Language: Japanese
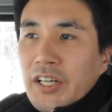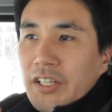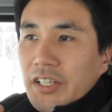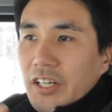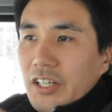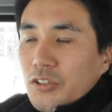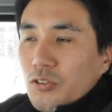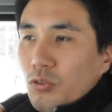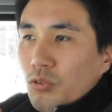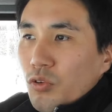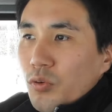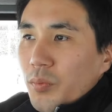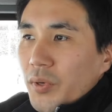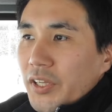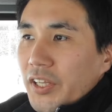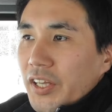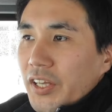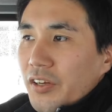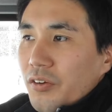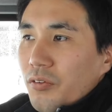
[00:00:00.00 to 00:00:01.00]
だからどこ
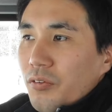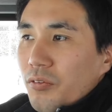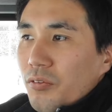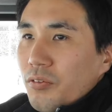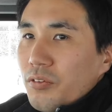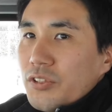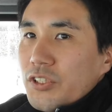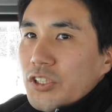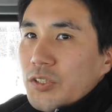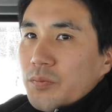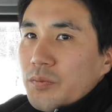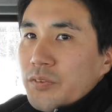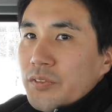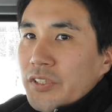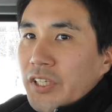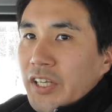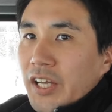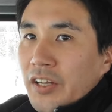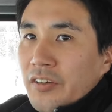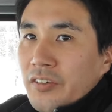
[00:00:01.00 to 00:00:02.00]
までを自
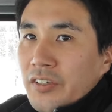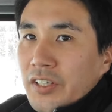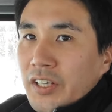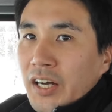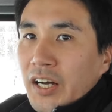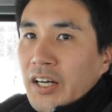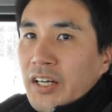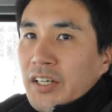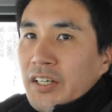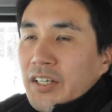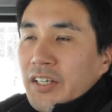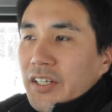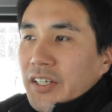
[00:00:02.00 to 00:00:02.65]
分でやるか、